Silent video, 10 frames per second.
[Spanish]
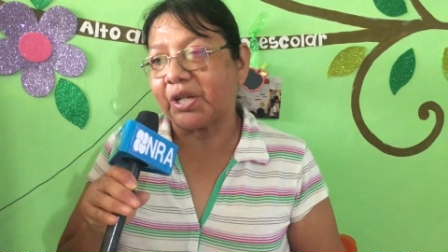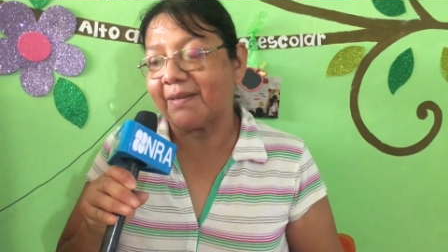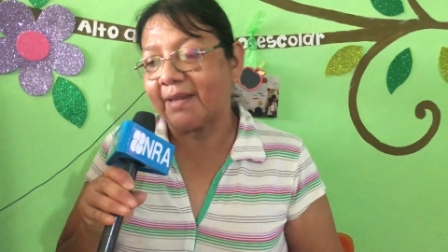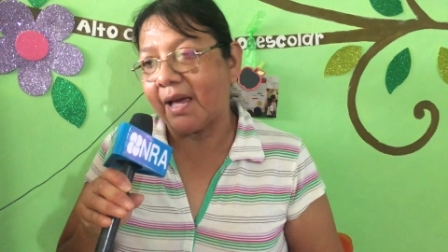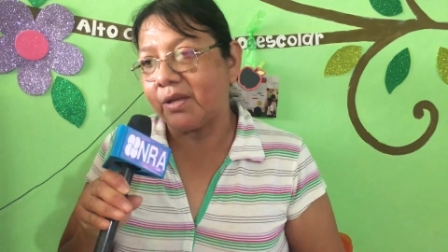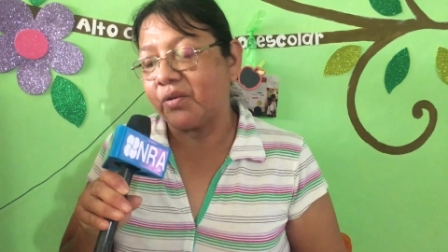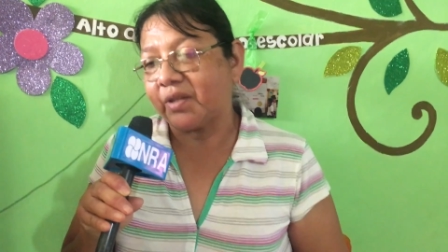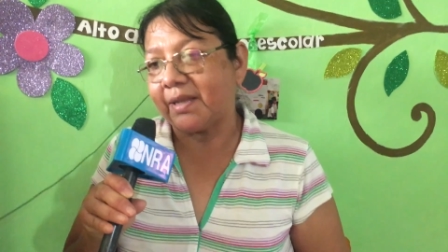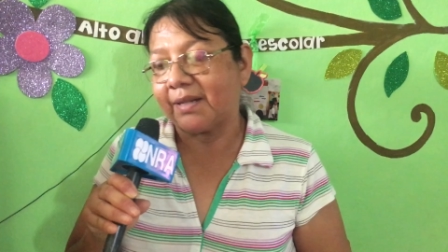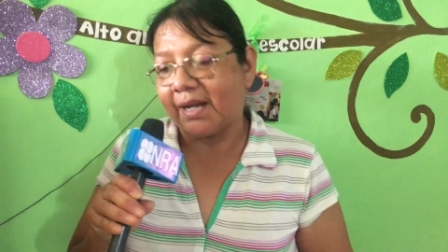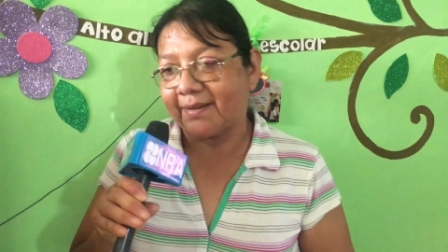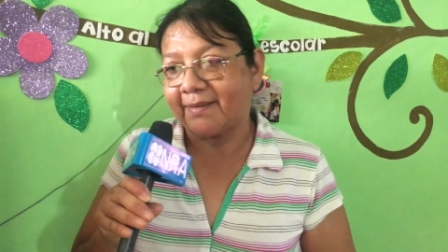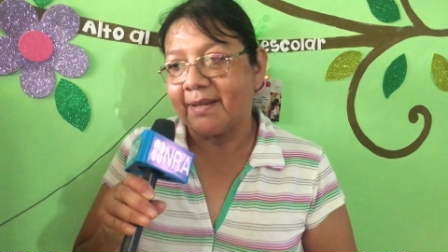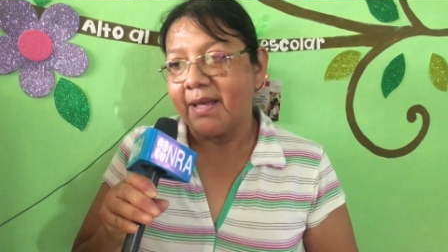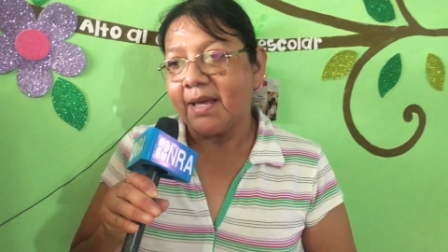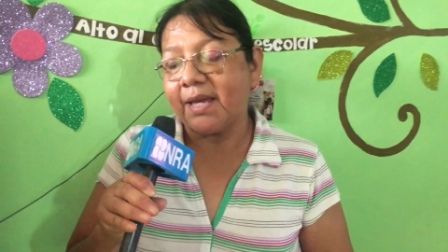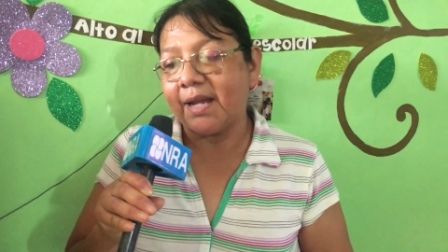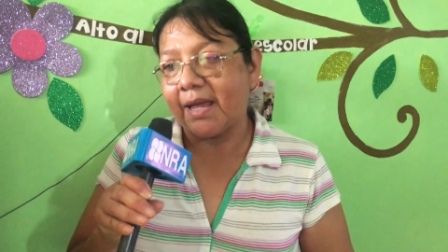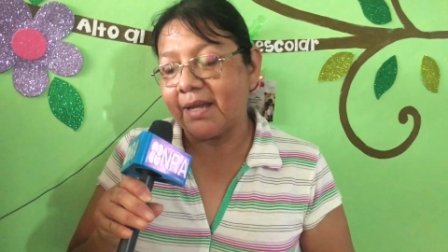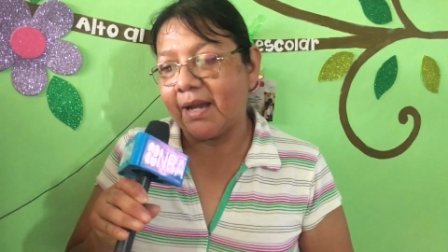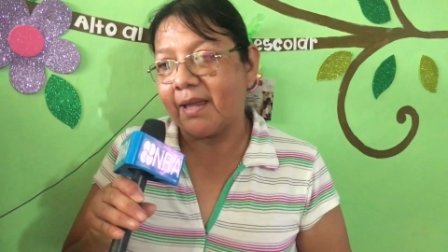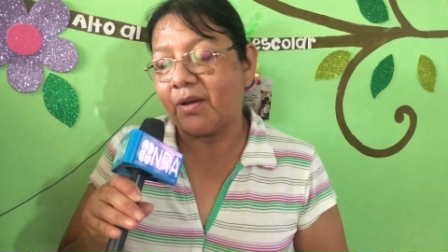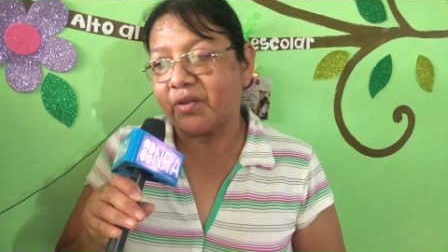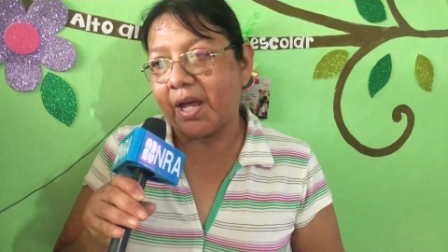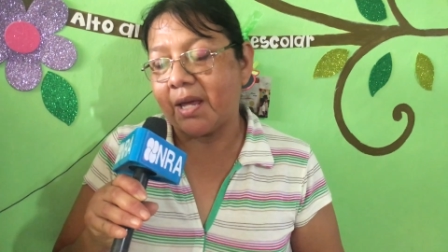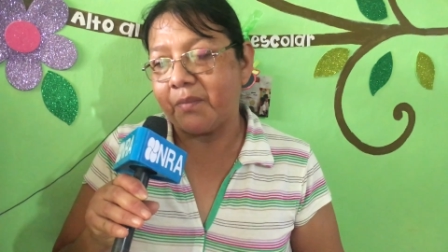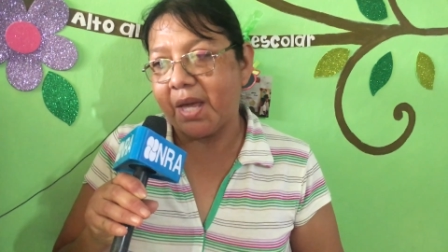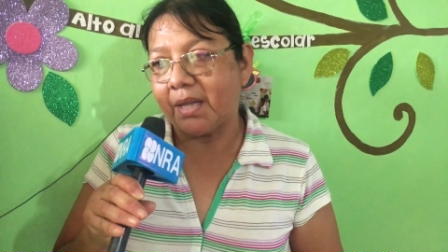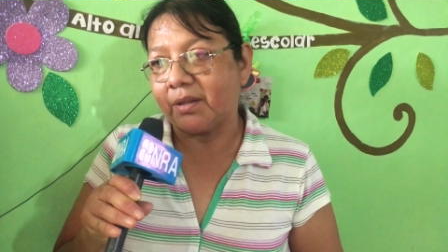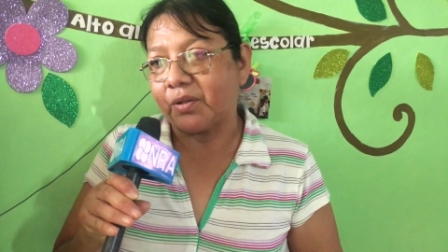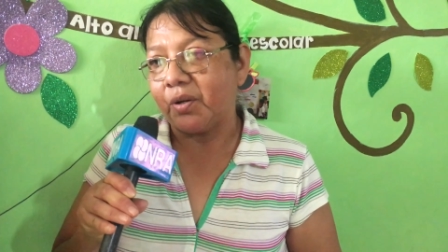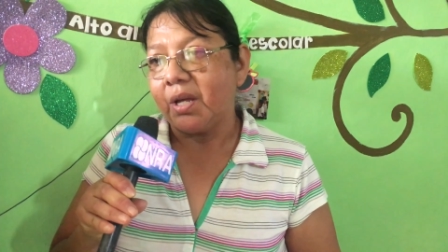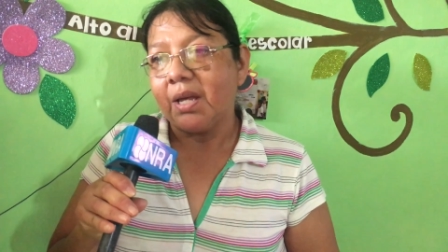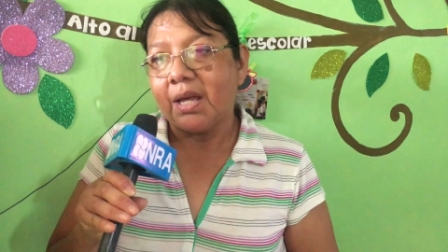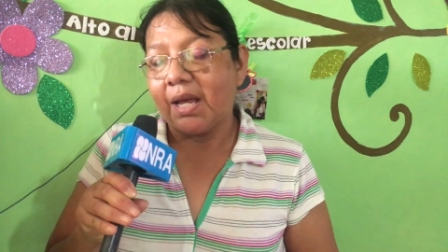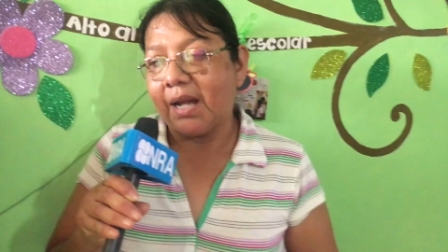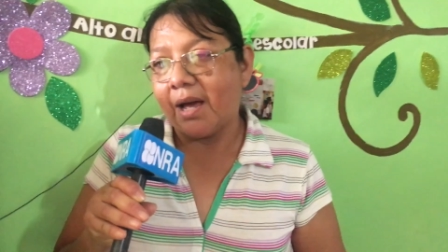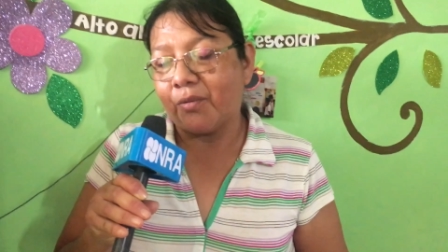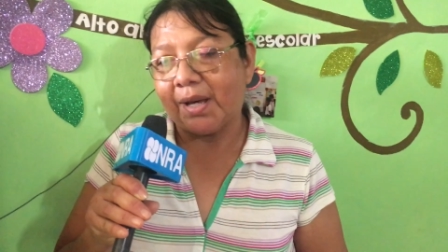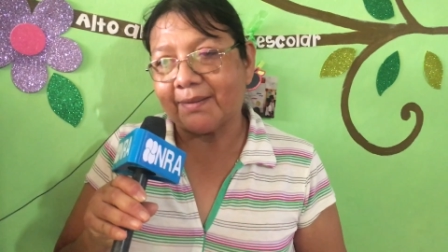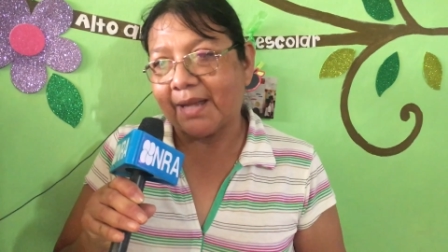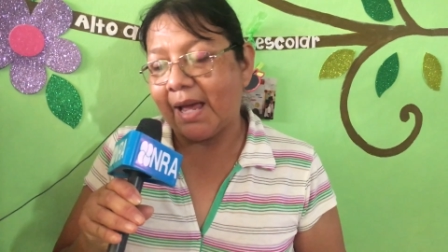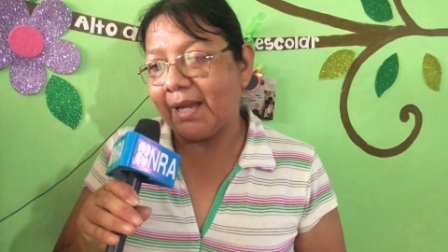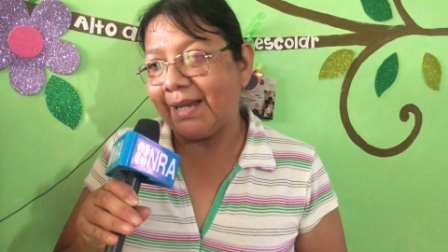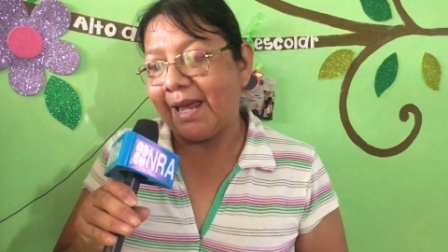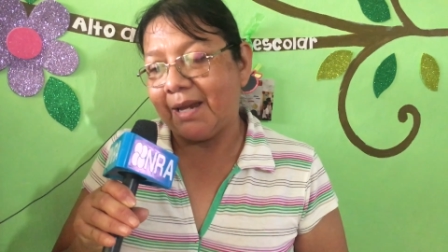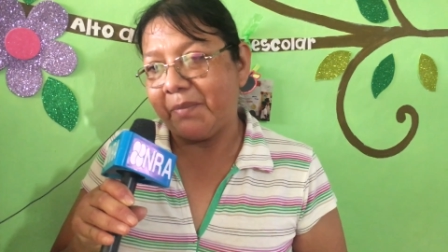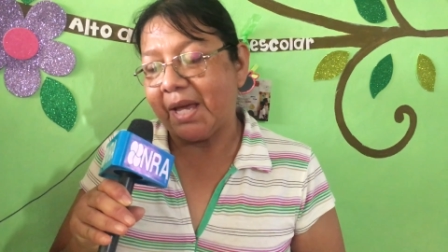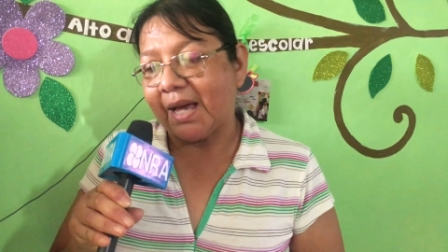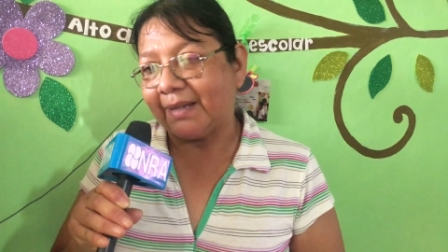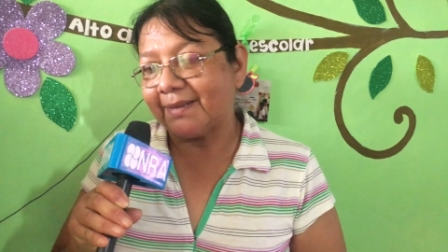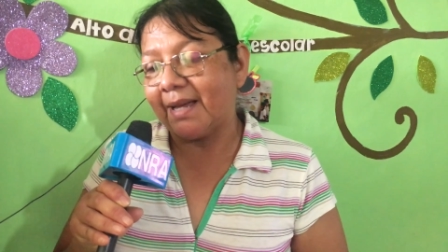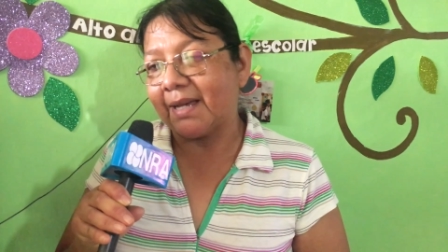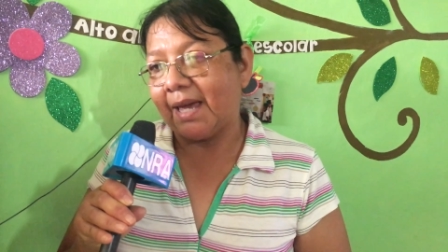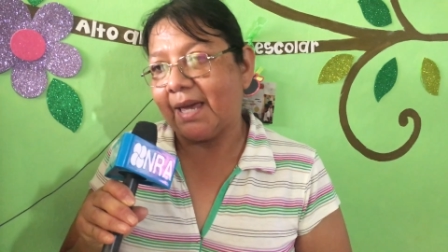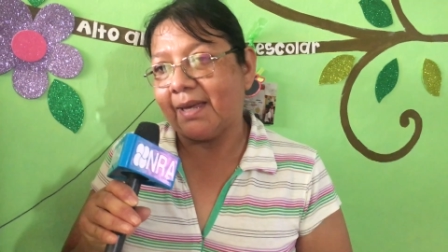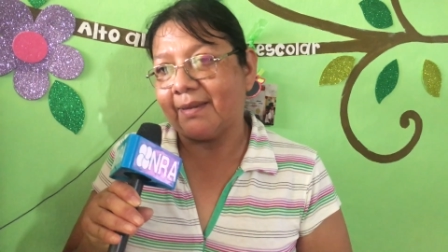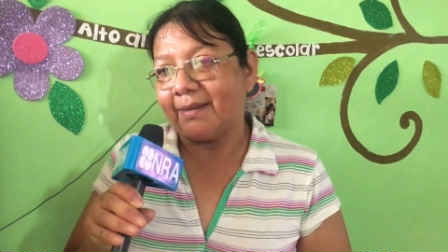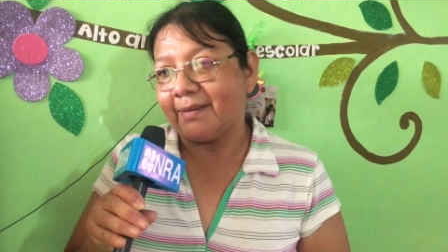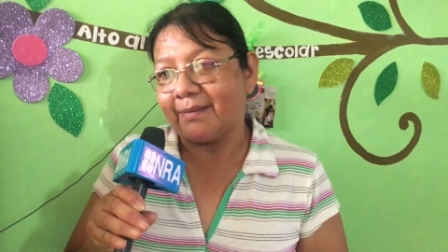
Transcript: tres años atrás y nadie le ha dado seguimiento. El agua está en, mi casa que,